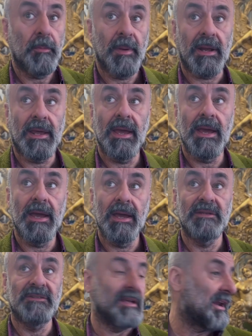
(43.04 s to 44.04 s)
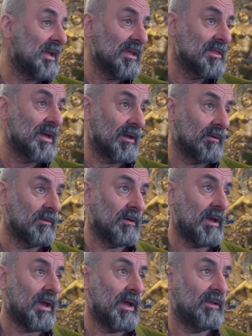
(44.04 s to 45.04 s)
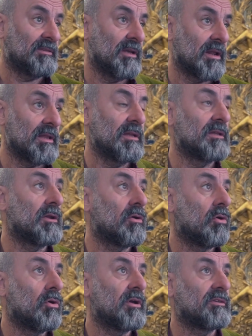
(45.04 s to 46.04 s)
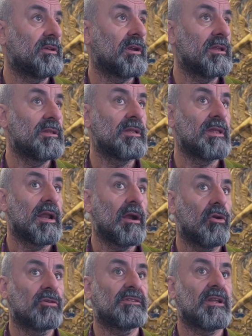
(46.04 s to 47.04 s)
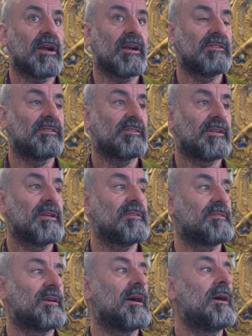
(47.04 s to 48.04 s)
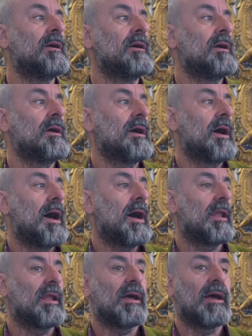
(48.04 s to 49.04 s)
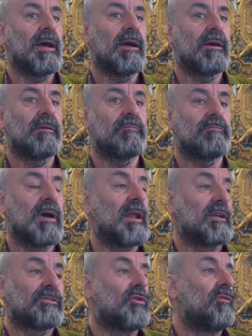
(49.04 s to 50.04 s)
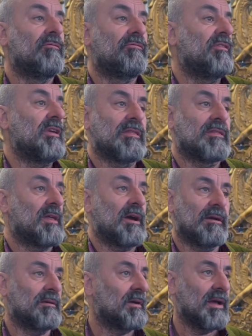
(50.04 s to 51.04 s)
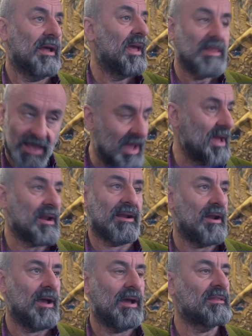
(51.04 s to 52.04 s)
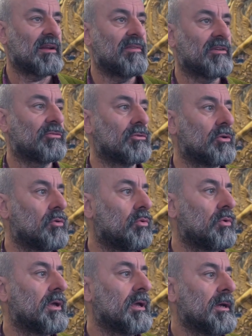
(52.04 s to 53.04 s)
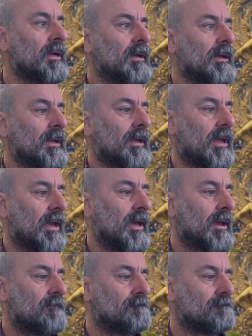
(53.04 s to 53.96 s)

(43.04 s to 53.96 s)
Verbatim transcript: perché si ride e si ride di noi e si ride della nostra resistenza alla, alla sconfitta eterna attraverso di lui che mh,